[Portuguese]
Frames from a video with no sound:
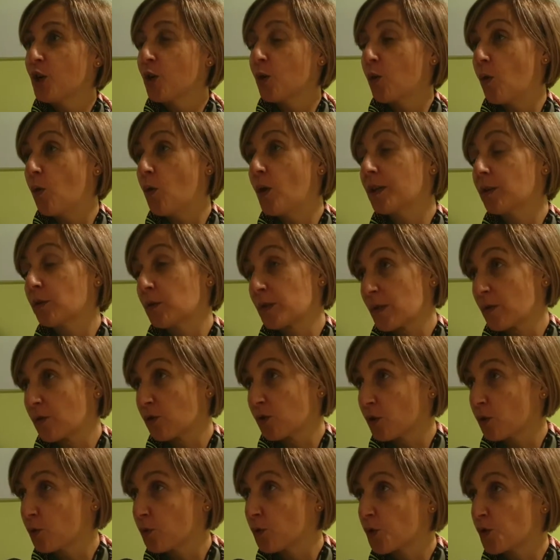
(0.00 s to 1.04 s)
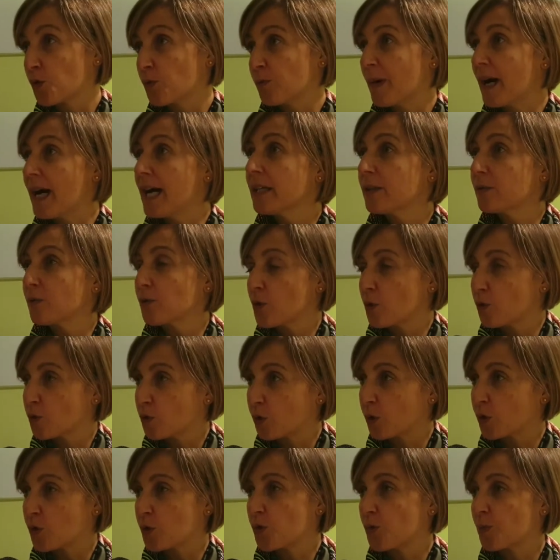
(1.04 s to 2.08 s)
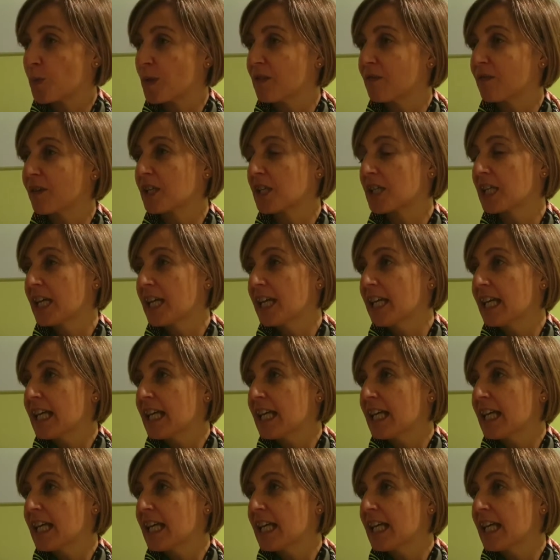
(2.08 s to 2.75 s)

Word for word: com aquilo que são os recursos humanos e os consumíveis.